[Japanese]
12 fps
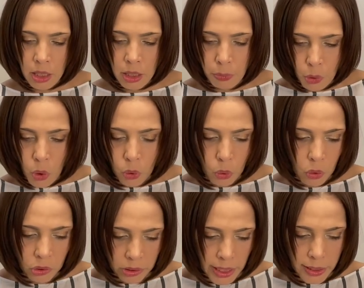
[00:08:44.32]
もう
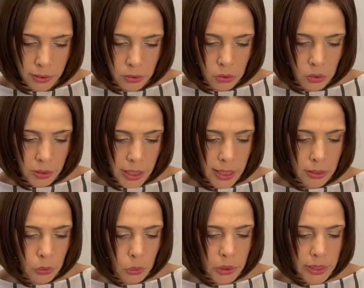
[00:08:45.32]
こうなると
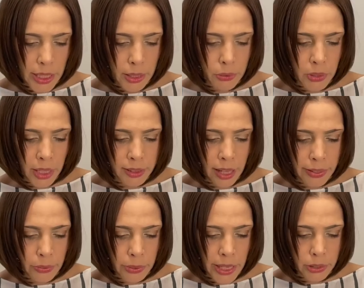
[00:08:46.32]
韓国政府が
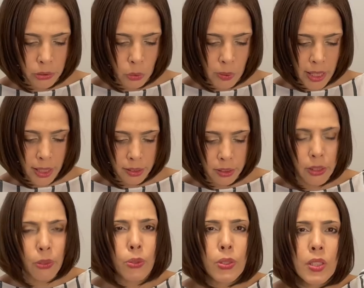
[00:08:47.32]
頼れるのは
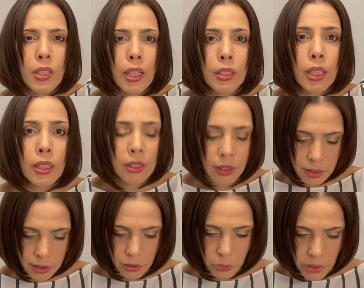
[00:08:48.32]
日本しかいないんで
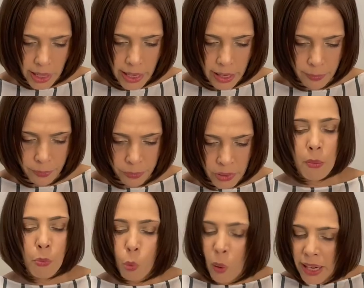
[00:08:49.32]
すよね。
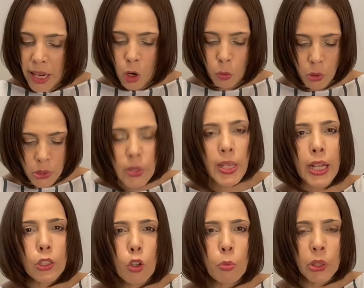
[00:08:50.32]
もうわらをもすが
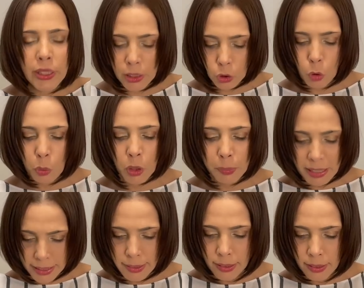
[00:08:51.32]
る思いだと思いま
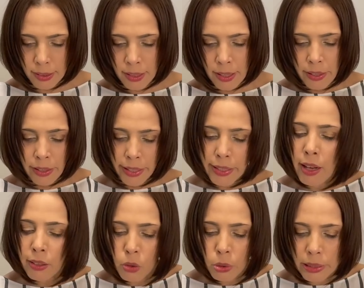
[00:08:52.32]
す。え
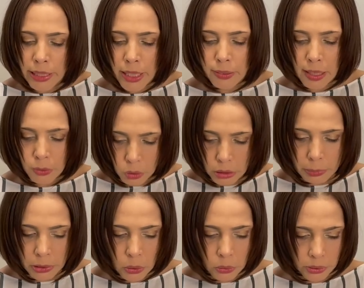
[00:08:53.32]
韓国政府はドル
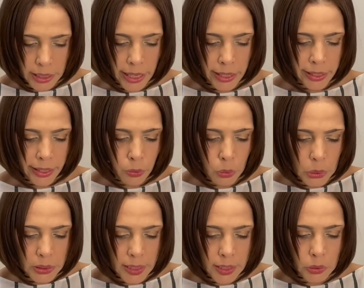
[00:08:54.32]
不足でえ、こ
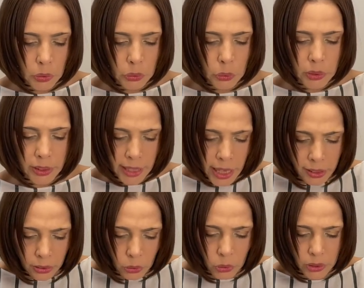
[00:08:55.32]
うした状況に
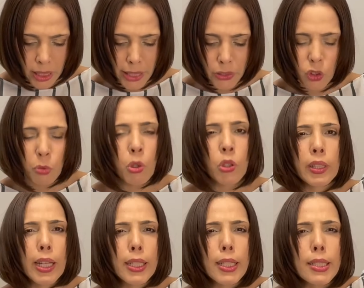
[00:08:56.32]
何の対応も
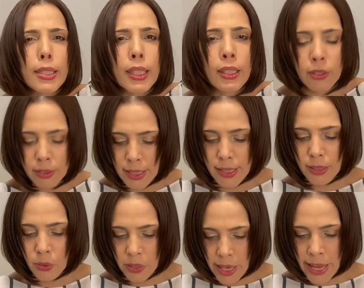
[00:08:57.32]
できずにいるんです
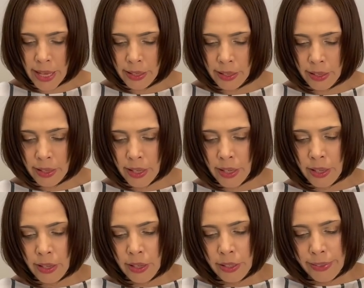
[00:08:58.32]
よね。
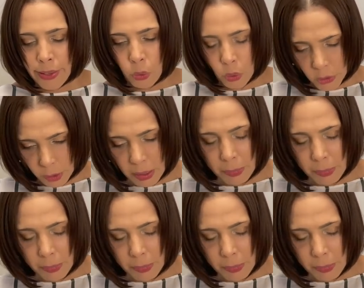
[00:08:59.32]
で、このま